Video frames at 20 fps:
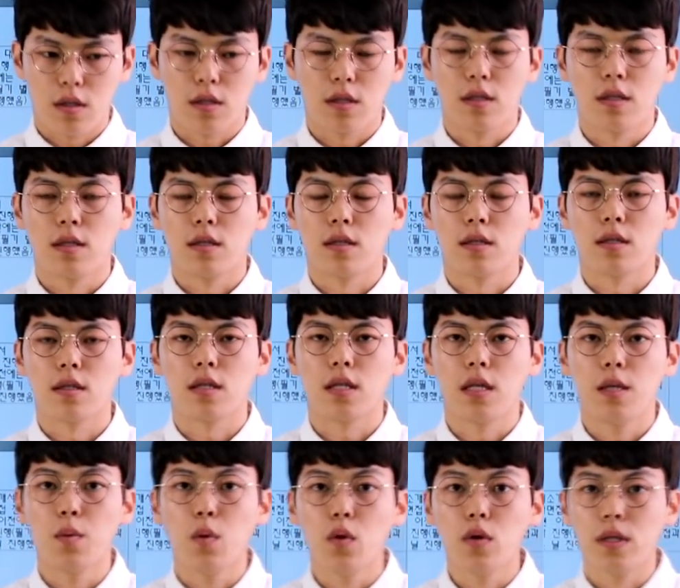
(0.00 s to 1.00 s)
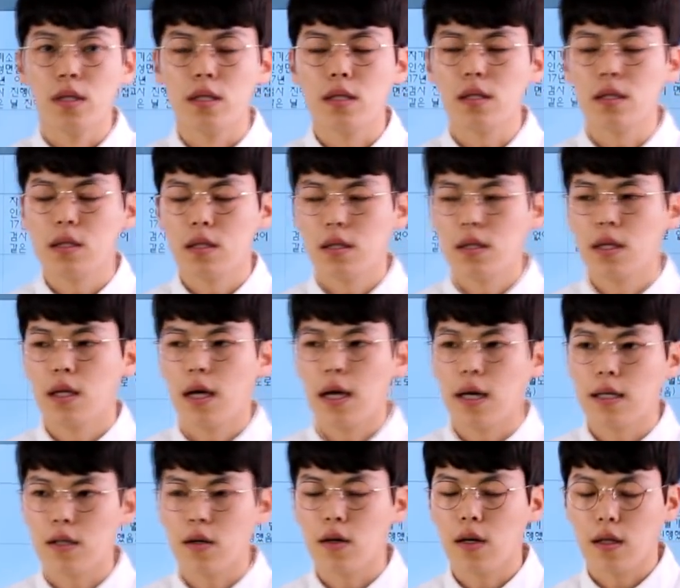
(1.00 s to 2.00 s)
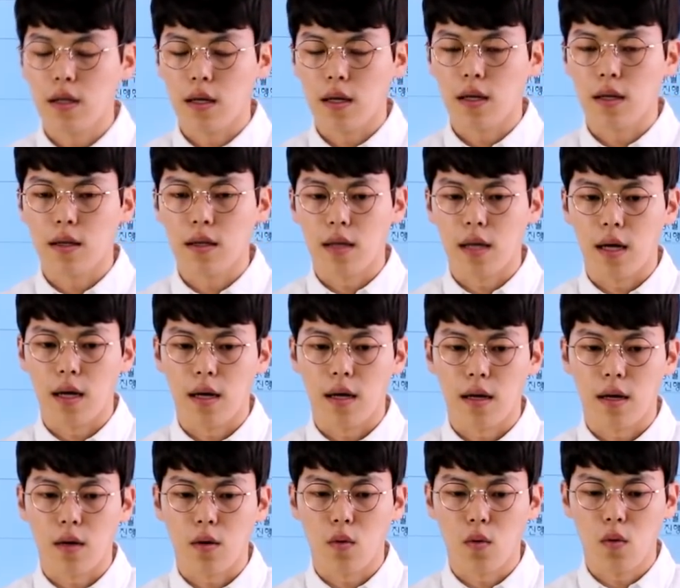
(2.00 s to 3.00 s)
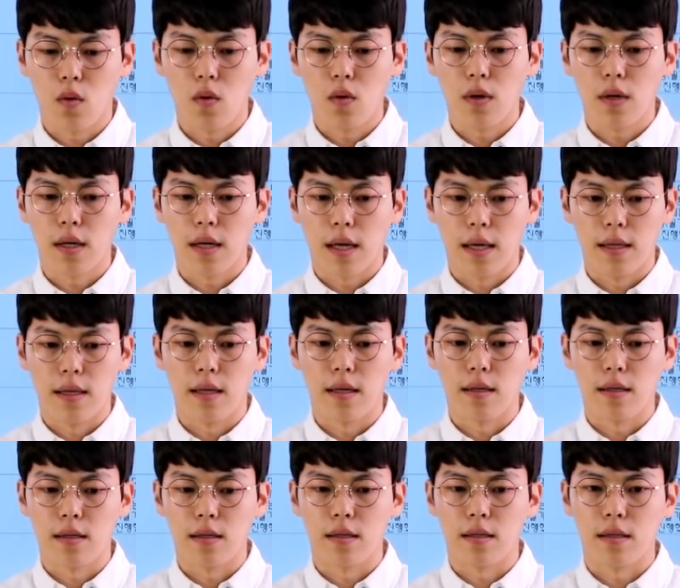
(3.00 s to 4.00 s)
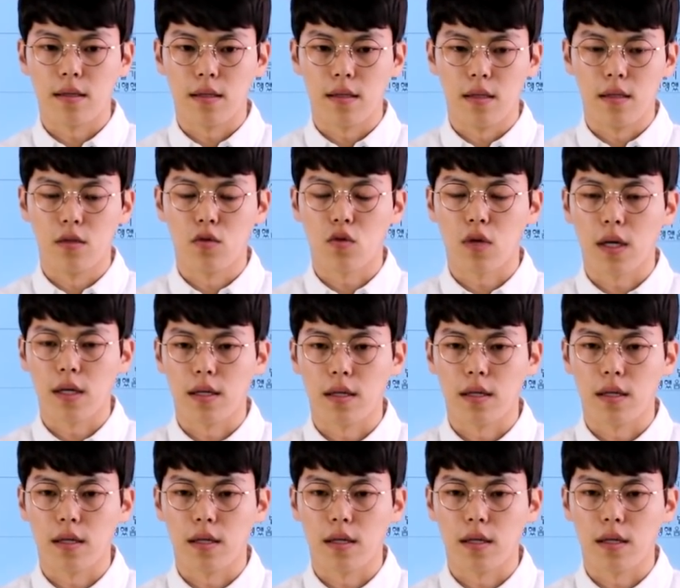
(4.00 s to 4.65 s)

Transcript: 그 기본은 하셔야 되겠다라고 안내를 드릴 수가